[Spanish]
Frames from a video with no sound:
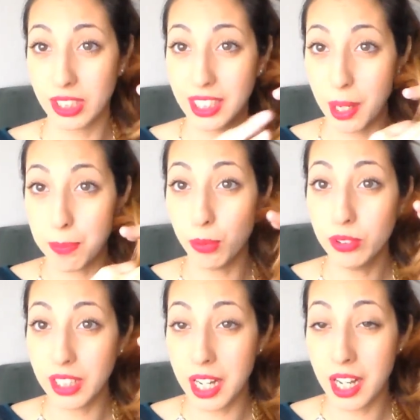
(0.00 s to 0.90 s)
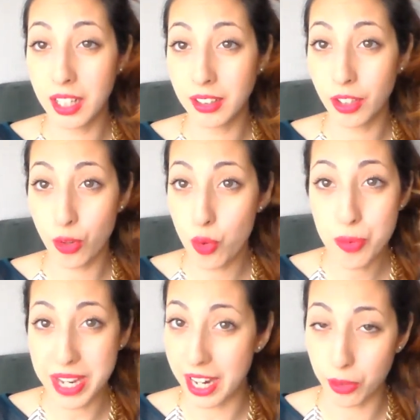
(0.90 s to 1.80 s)
lo que es la punta
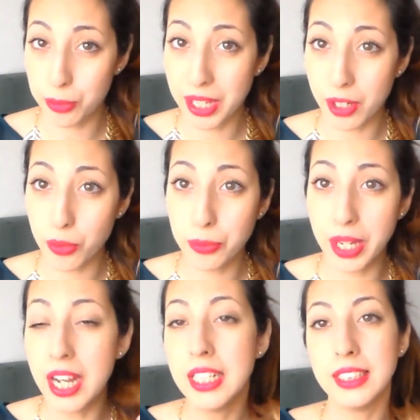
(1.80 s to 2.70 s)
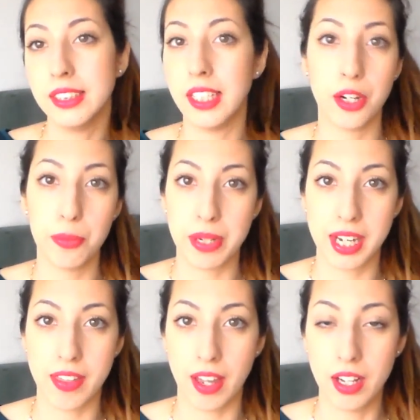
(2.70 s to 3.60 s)
rubia, rubia, rubia, ya no me
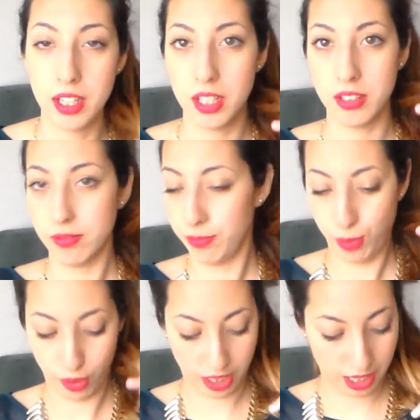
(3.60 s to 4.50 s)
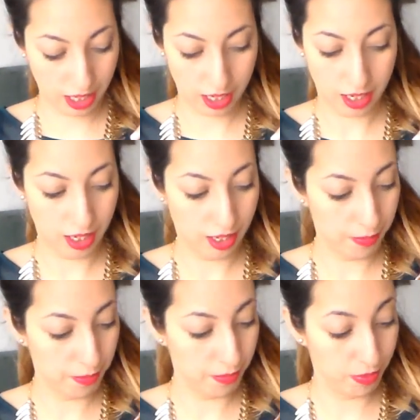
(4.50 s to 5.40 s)
queda
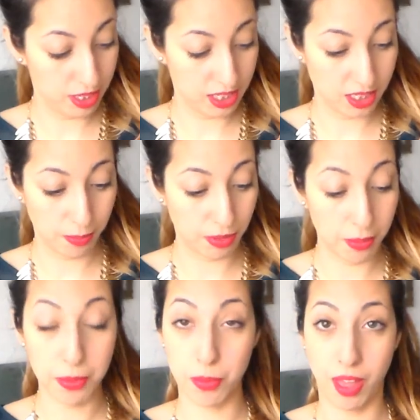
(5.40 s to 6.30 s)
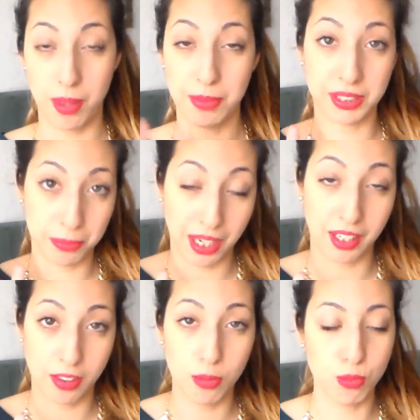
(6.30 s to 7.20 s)
porque mm, desde septiembre, bueno, además me ha
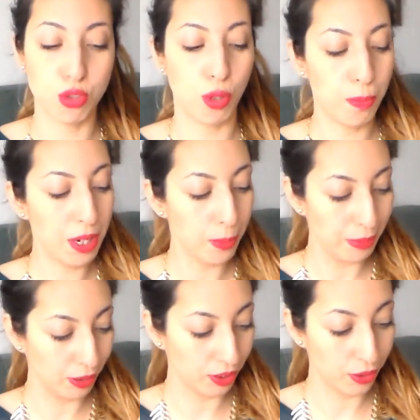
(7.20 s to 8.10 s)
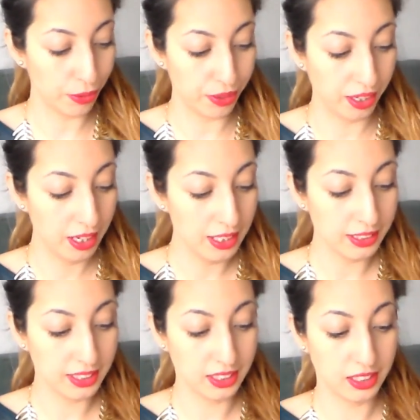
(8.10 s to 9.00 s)
crecido mucho el pelo, pero quiero decir,
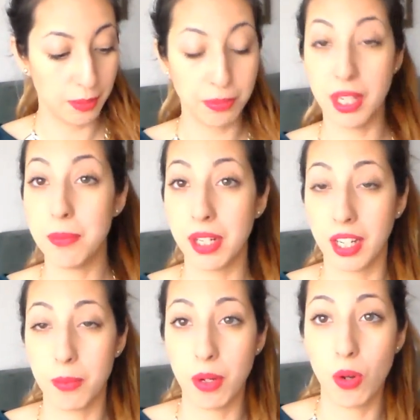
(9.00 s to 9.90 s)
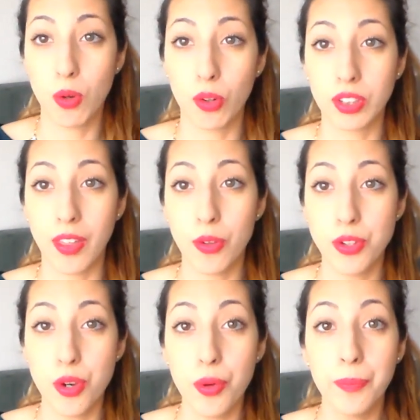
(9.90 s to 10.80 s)
desde septiembre que me lo he cortado
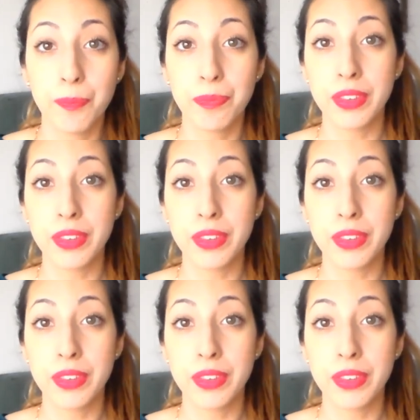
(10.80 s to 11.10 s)
yo,